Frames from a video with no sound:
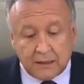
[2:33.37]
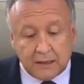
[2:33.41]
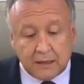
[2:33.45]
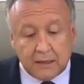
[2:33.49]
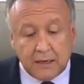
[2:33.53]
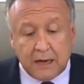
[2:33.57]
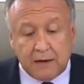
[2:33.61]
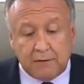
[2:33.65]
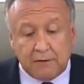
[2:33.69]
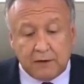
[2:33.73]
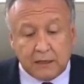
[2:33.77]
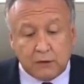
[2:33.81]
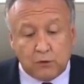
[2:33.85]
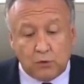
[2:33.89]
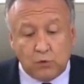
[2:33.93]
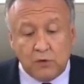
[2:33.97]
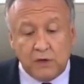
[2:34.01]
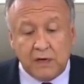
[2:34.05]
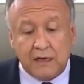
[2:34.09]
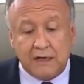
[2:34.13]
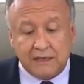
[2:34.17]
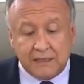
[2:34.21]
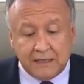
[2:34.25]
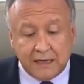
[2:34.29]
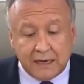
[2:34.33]
la
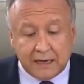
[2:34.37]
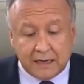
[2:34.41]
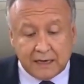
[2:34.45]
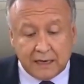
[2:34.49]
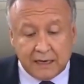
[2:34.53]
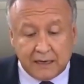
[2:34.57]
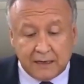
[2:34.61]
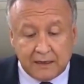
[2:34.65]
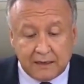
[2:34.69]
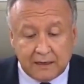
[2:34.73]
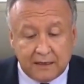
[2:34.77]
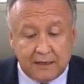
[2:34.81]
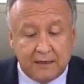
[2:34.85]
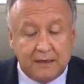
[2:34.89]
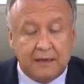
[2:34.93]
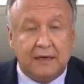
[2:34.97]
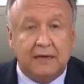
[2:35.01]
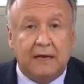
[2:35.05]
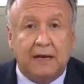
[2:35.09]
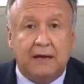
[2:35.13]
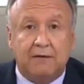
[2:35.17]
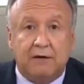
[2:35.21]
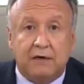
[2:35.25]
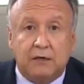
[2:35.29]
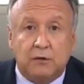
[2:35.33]
vacuna llega,
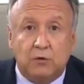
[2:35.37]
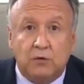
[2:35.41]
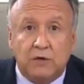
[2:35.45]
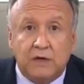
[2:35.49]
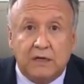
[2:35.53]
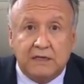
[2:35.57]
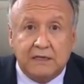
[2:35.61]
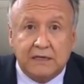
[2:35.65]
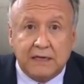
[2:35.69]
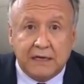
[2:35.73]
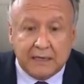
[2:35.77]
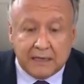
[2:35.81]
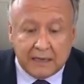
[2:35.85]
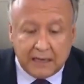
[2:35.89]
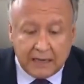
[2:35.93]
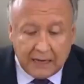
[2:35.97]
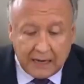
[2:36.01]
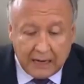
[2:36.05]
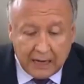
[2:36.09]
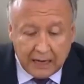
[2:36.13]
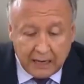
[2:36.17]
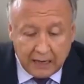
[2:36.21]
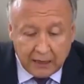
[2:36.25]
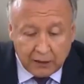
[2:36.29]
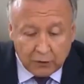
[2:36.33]
la vacuna llega
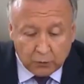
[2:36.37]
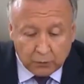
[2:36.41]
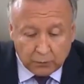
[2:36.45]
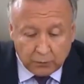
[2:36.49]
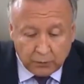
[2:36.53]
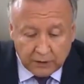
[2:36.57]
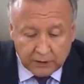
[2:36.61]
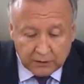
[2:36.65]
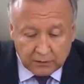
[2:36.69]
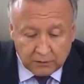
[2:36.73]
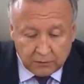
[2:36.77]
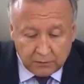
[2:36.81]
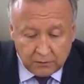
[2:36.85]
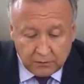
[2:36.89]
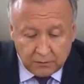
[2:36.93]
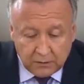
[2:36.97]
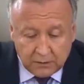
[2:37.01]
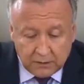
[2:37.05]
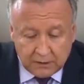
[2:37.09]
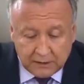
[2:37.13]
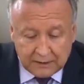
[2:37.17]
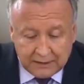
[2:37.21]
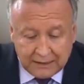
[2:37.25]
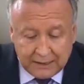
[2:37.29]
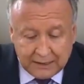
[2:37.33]
al aeropuerto
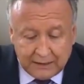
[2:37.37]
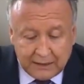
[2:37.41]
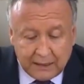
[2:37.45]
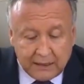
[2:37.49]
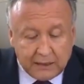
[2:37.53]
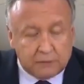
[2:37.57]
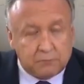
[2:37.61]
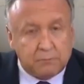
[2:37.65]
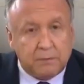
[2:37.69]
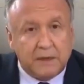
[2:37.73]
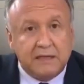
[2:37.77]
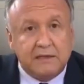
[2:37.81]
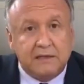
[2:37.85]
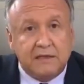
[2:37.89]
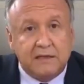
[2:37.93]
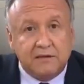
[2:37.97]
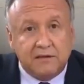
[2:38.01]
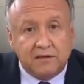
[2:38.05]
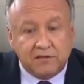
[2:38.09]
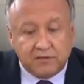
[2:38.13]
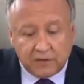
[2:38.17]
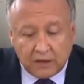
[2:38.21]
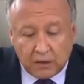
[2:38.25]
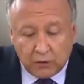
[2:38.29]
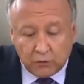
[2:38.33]
desde las plantas
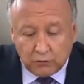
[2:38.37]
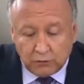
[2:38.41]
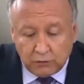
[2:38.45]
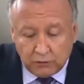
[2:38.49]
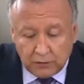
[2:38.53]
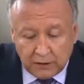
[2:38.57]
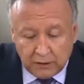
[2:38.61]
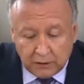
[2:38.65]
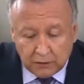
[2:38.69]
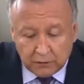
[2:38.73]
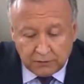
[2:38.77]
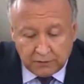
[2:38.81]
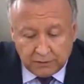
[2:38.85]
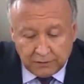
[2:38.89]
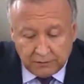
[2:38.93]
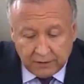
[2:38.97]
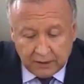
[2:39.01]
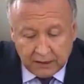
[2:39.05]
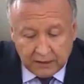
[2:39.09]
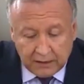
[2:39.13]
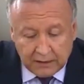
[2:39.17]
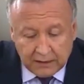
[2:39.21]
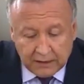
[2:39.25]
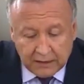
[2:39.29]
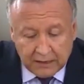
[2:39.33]
de Estados Unidos y
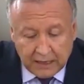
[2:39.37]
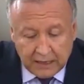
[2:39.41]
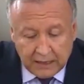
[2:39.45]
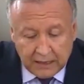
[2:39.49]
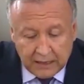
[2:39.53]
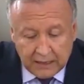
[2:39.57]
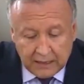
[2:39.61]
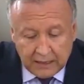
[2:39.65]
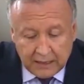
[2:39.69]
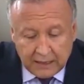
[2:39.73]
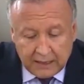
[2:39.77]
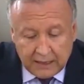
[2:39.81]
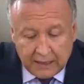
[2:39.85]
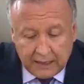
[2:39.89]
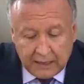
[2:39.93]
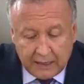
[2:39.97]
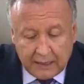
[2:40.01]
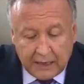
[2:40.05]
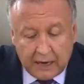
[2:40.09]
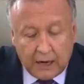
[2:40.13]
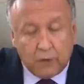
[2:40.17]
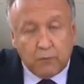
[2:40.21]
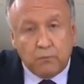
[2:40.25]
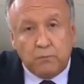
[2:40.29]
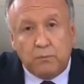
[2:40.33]
Bélgica
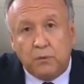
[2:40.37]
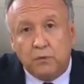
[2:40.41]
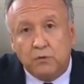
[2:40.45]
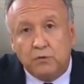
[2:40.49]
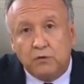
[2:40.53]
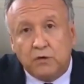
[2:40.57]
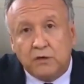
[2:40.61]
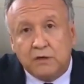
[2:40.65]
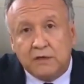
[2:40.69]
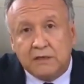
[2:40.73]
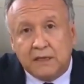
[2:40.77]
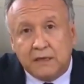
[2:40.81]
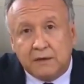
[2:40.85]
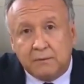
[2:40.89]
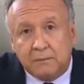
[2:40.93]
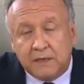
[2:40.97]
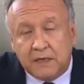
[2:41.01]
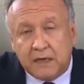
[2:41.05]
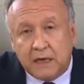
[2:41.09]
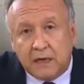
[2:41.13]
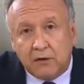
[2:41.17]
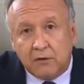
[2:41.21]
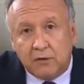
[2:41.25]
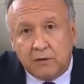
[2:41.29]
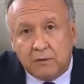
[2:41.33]
eh, a un punto
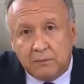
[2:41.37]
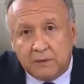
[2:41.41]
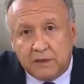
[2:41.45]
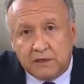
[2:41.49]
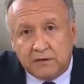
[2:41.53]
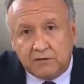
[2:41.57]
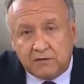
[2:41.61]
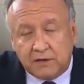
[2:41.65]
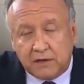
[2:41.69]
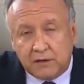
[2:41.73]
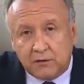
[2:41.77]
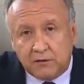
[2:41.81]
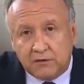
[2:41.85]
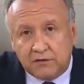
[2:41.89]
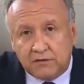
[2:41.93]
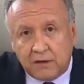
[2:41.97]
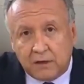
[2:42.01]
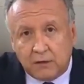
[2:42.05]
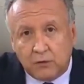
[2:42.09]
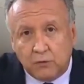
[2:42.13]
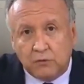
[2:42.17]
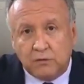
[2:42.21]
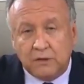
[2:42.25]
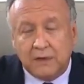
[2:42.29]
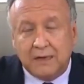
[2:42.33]
determinado del Ministerio de
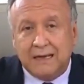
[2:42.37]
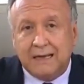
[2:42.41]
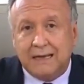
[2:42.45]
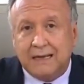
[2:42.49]
Salud.